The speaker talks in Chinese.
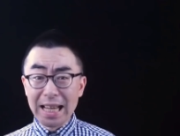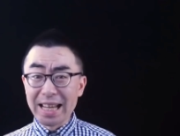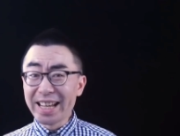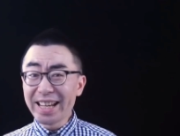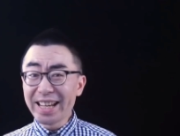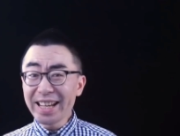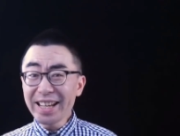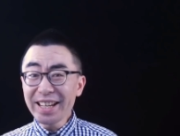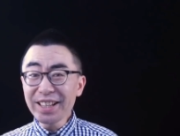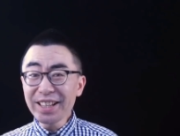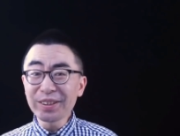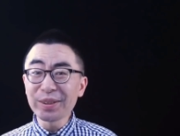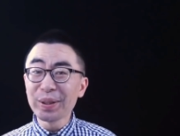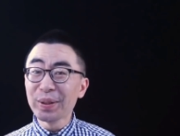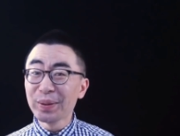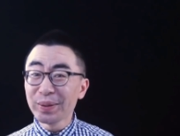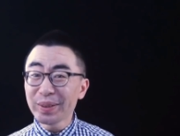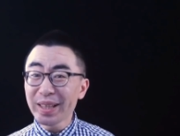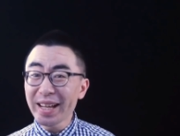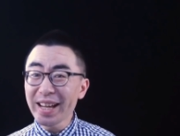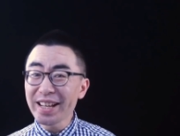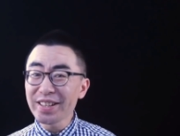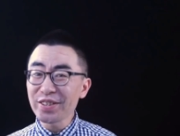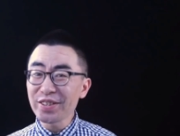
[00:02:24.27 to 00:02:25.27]
咦，通
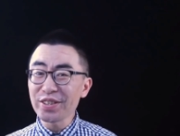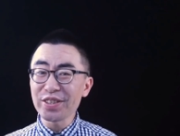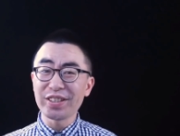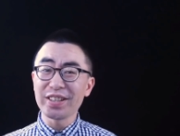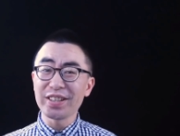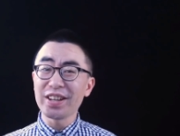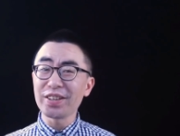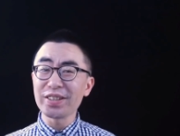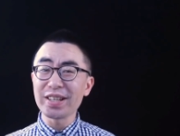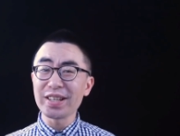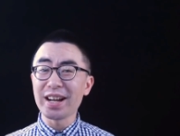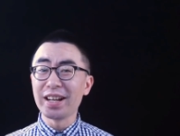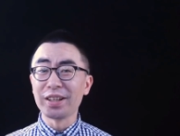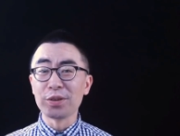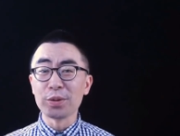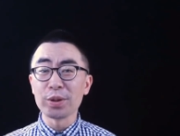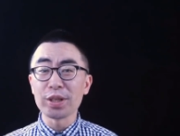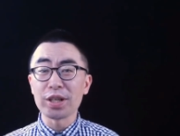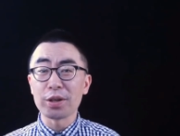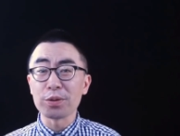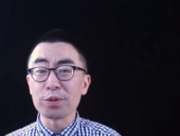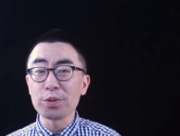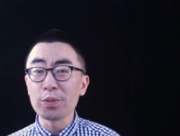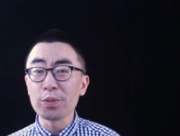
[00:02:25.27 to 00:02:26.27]
电是起到像很多
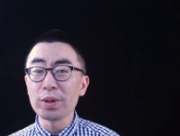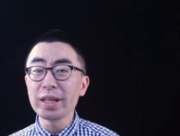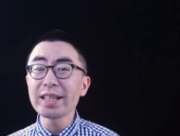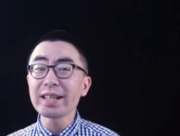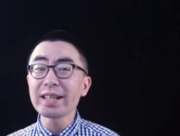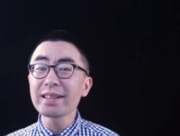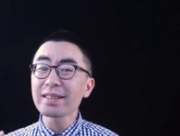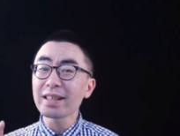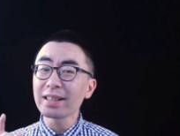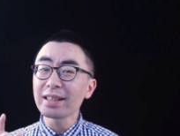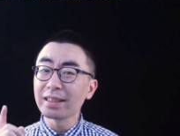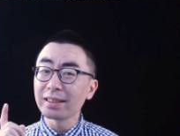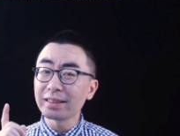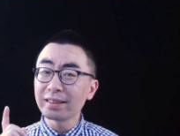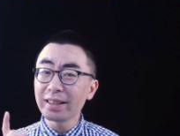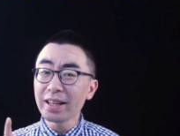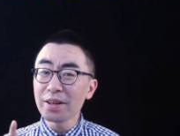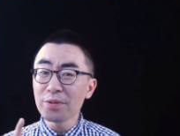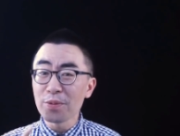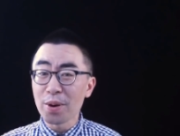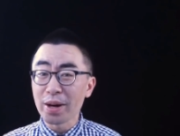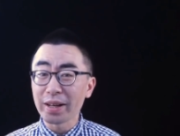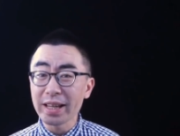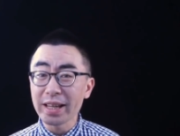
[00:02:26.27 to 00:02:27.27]
小区围墙上的
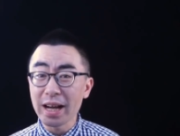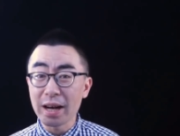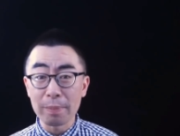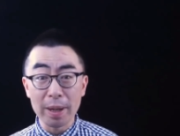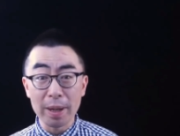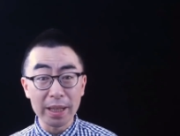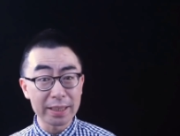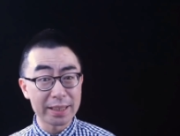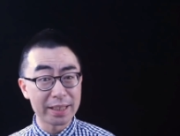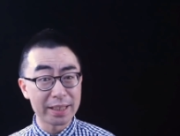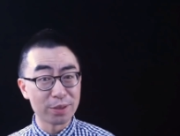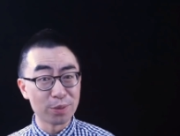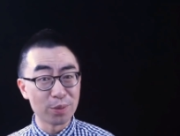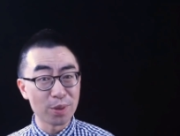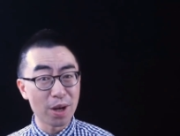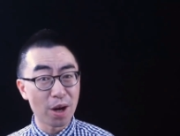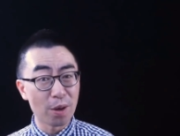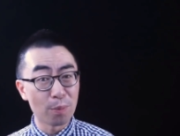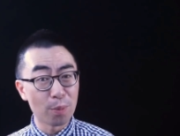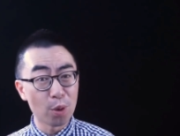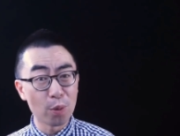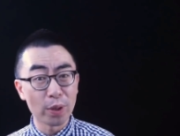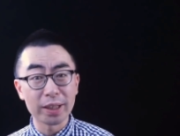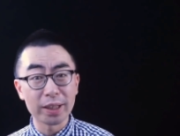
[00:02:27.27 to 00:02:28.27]
电网一样，把企图
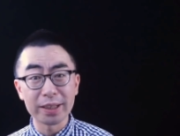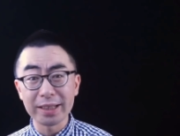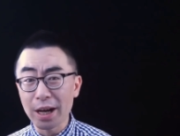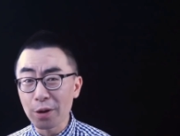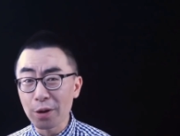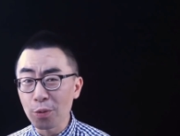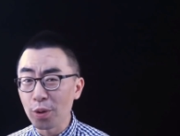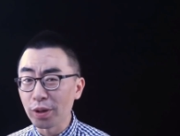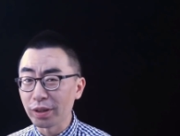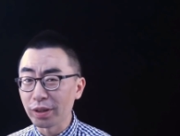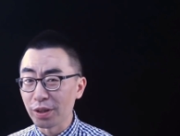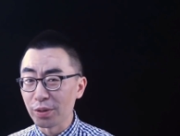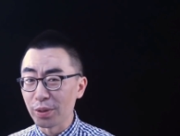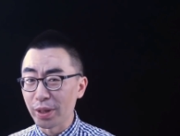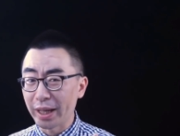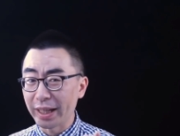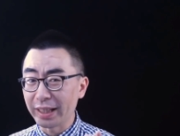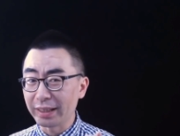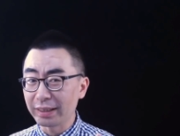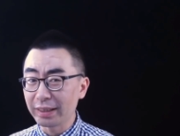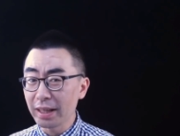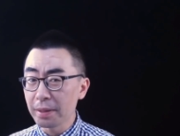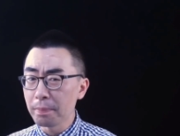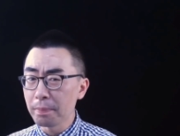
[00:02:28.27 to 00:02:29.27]
搞破坏的家伙都
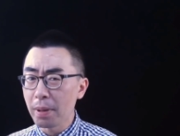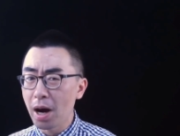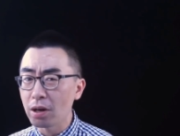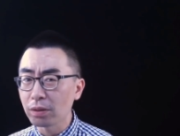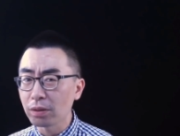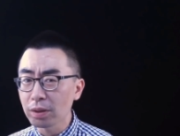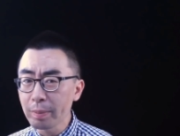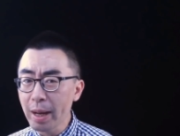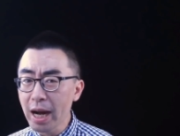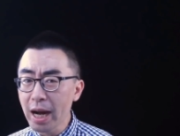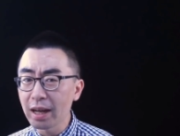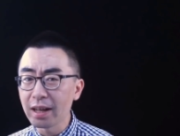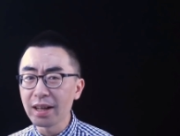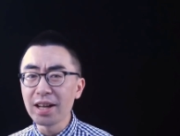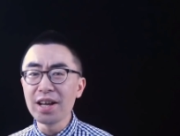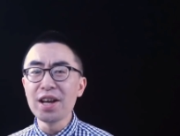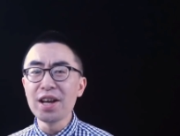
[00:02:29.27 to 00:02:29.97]
给电跑的吗？